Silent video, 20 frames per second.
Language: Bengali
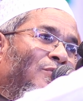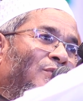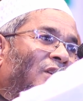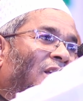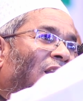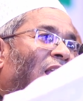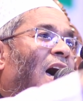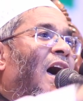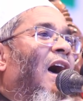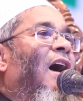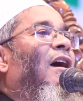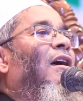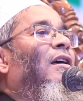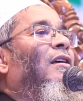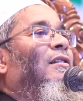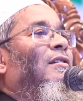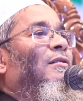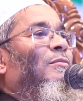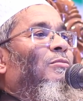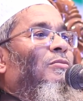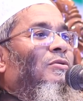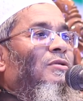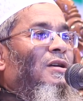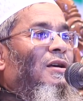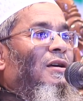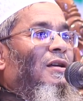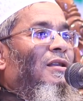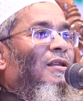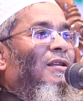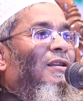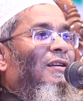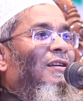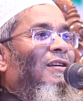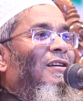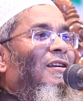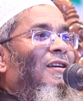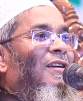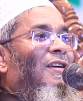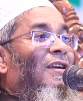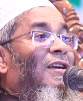বুঝি না বুঝেন
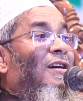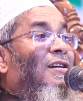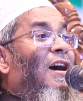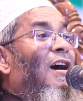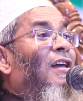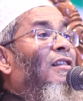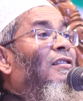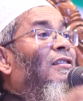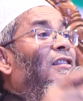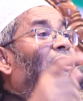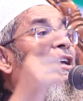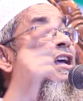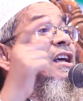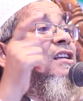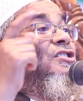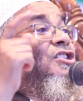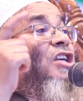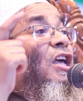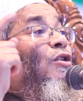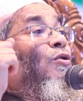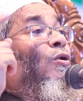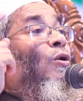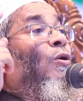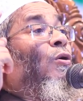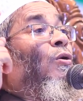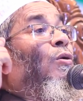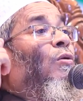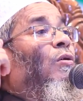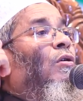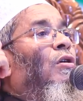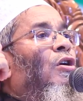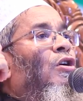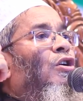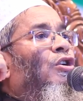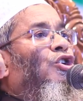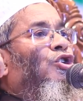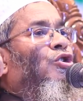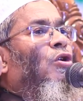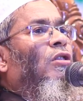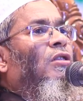এখান থেকে যেগুলো
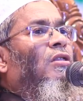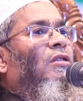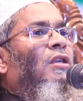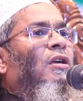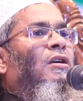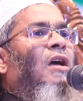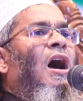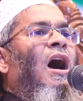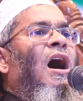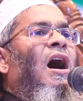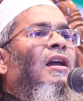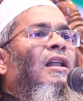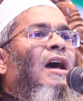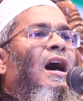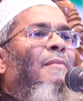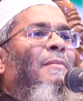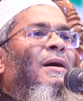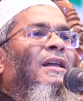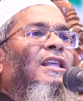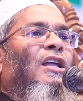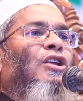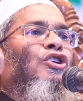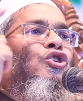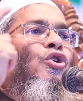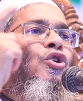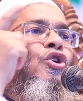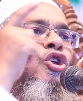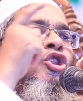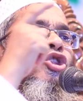সত্যিকার আমাদের জন্য